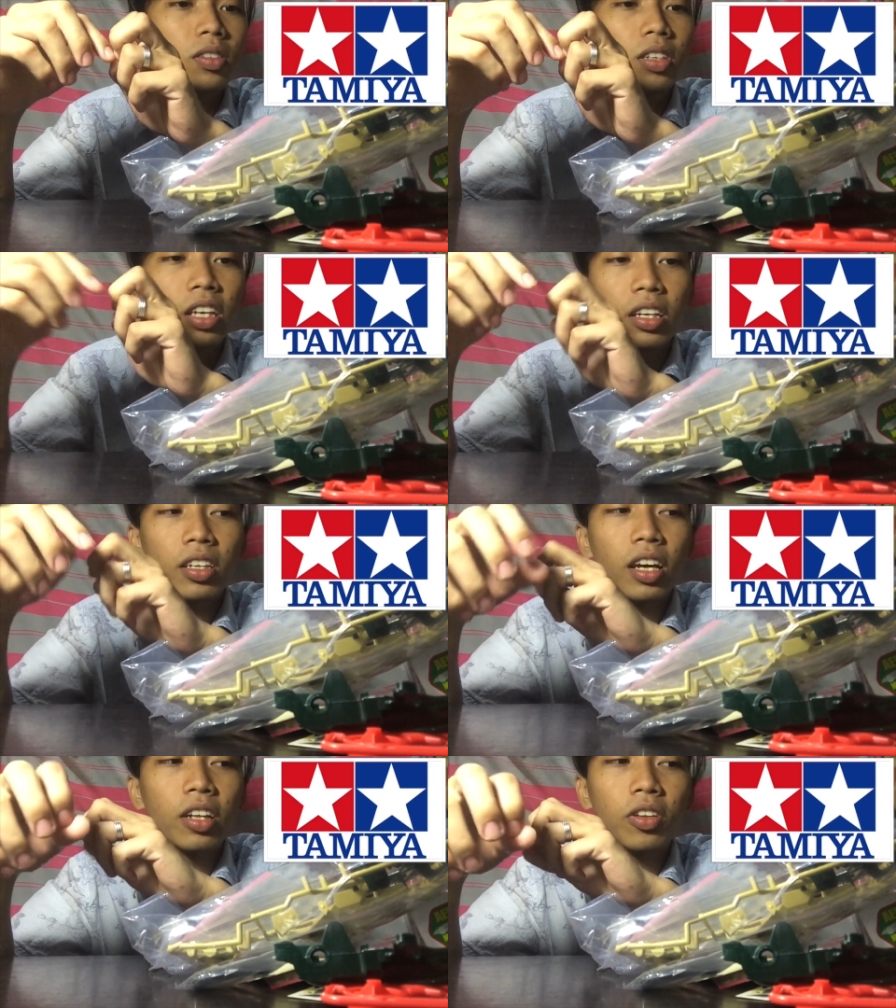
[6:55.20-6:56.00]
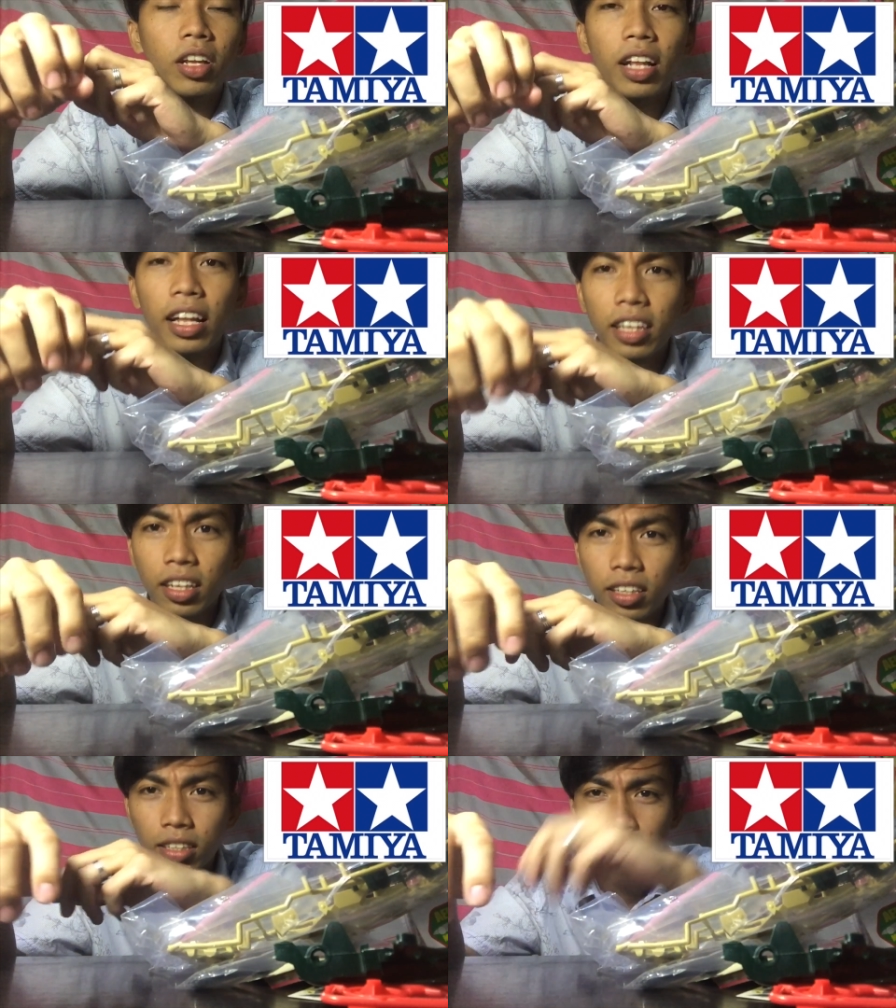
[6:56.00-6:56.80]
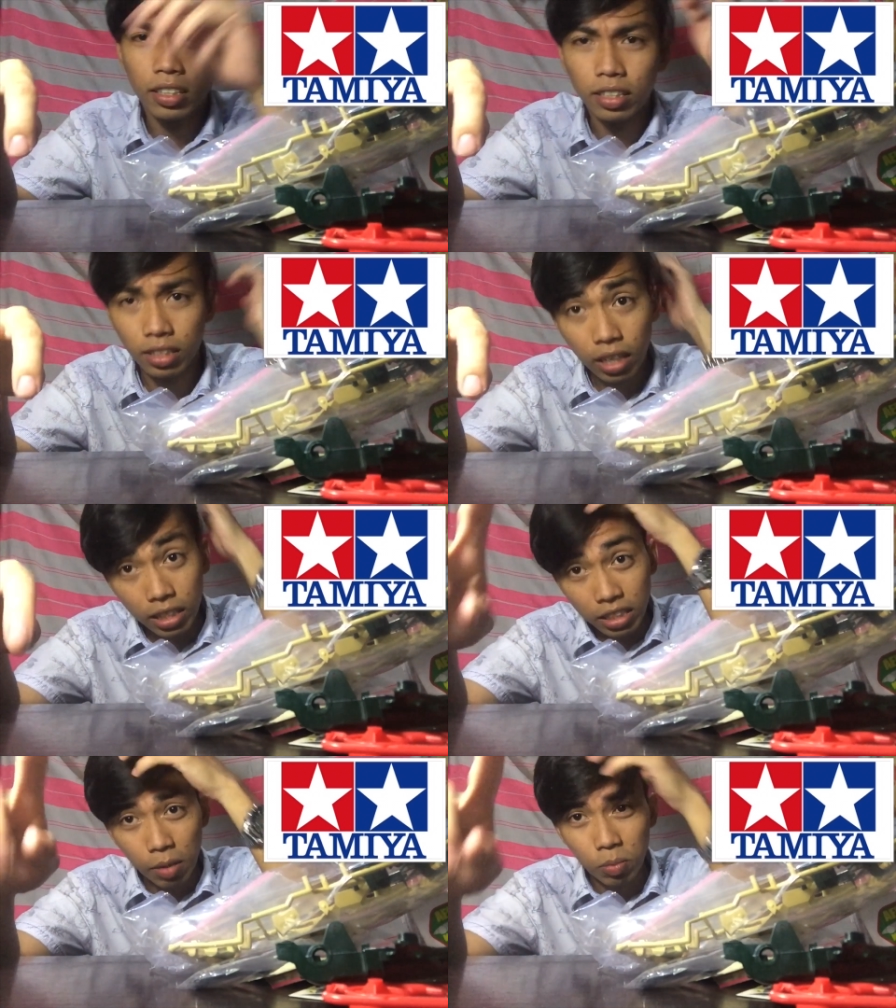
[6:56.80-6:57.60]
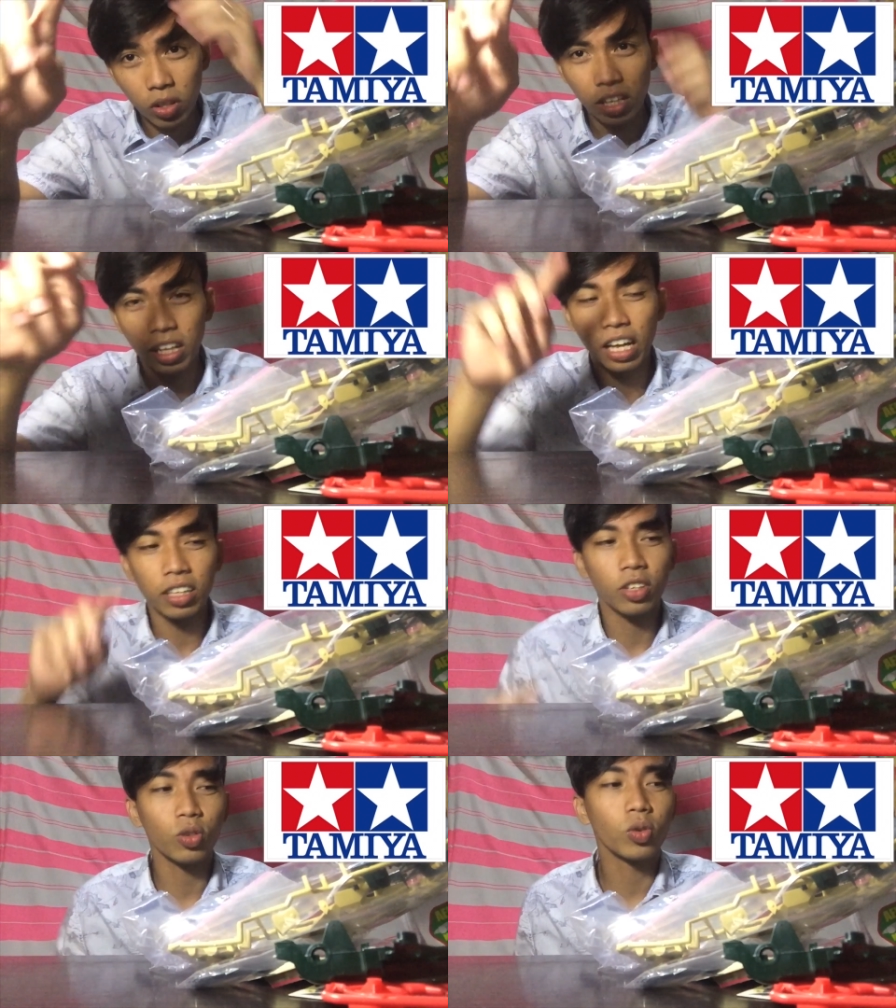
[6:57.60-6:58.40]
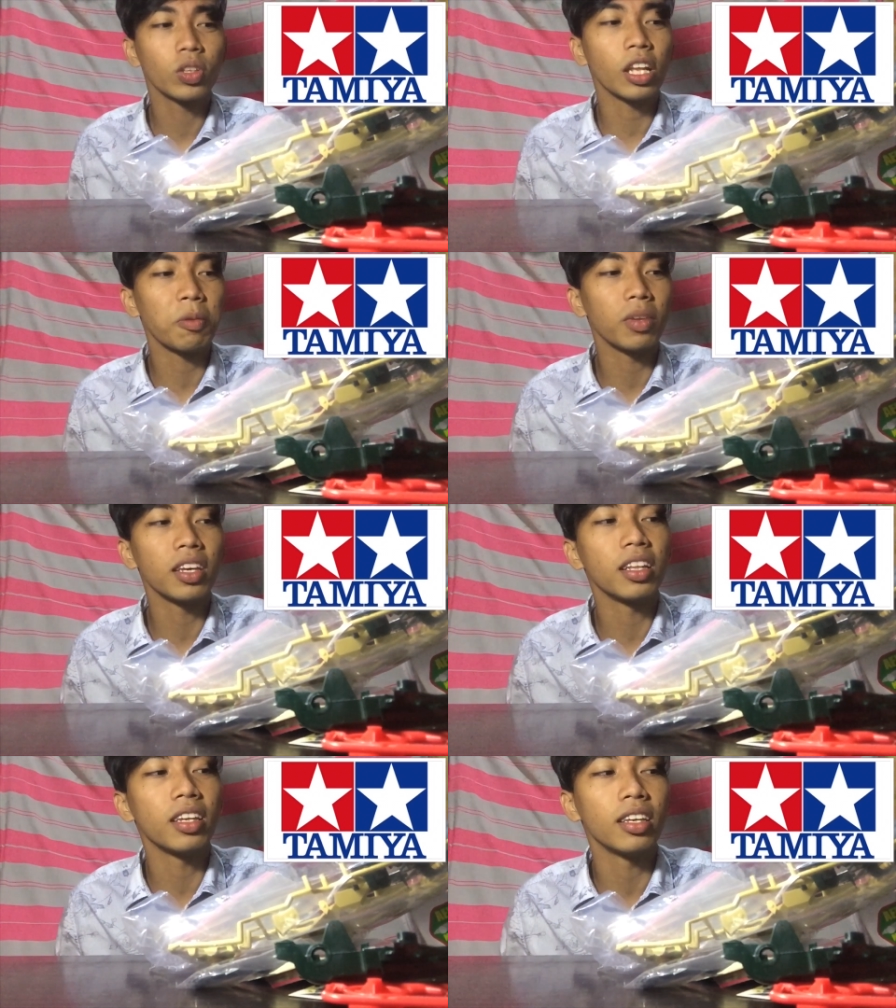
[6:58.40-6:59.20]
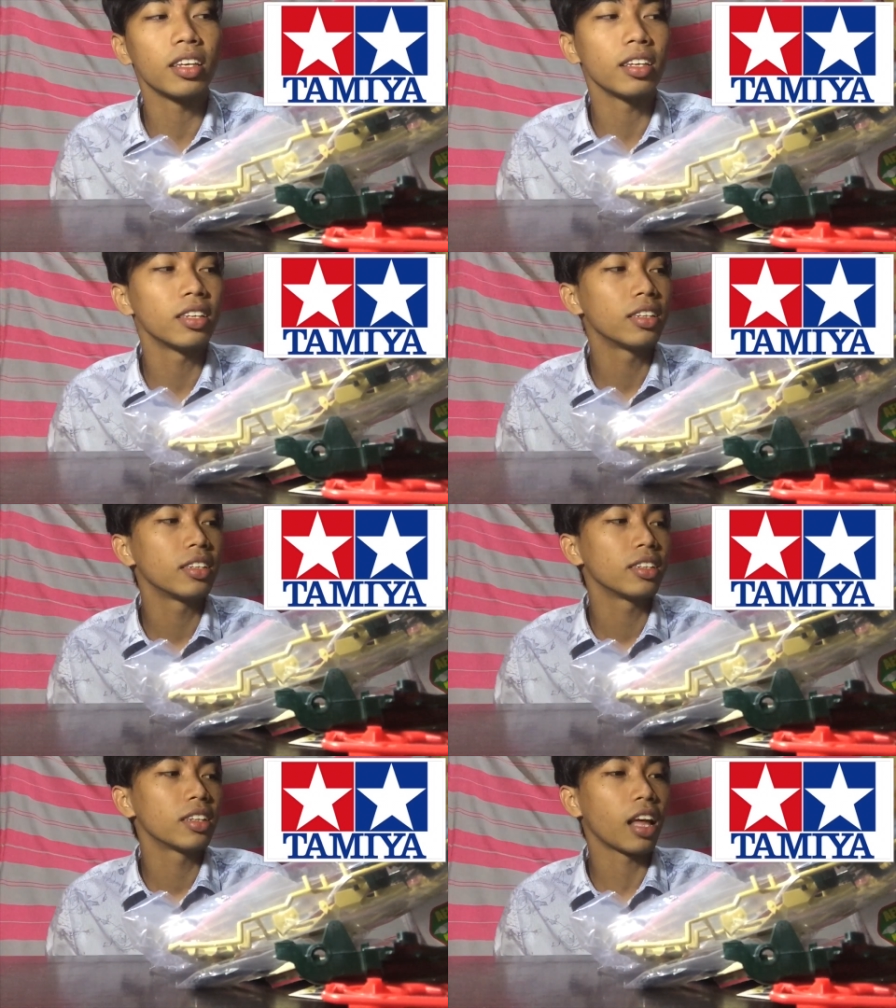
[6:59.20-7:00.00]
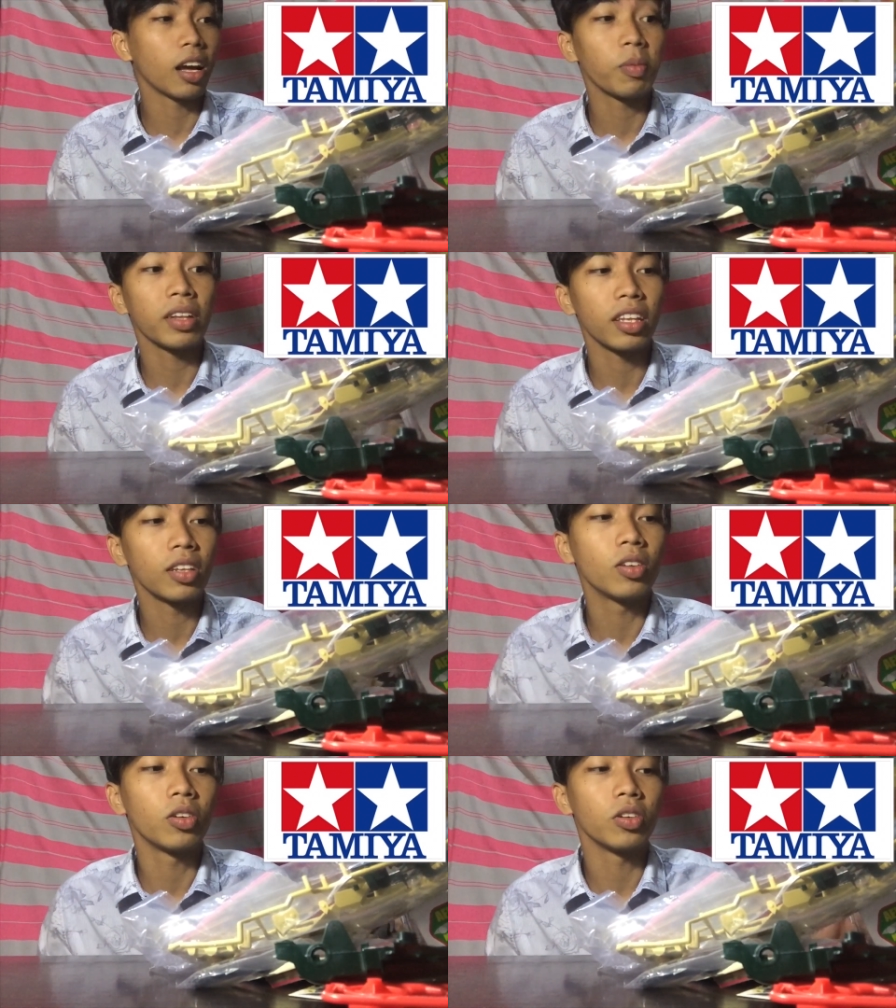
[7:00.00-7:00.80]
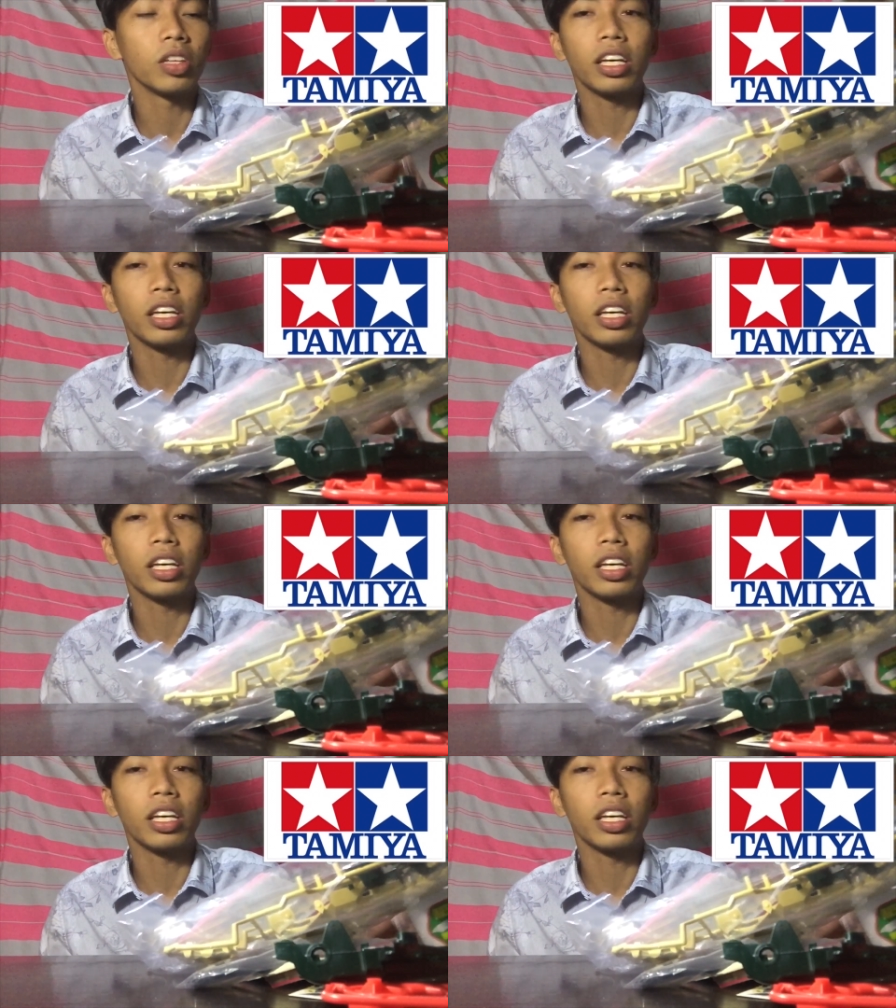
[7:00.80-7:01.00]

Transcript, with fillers: Sige, ano na natin, i-assemble na natin yung tamiya ni ng kapatid ko, yung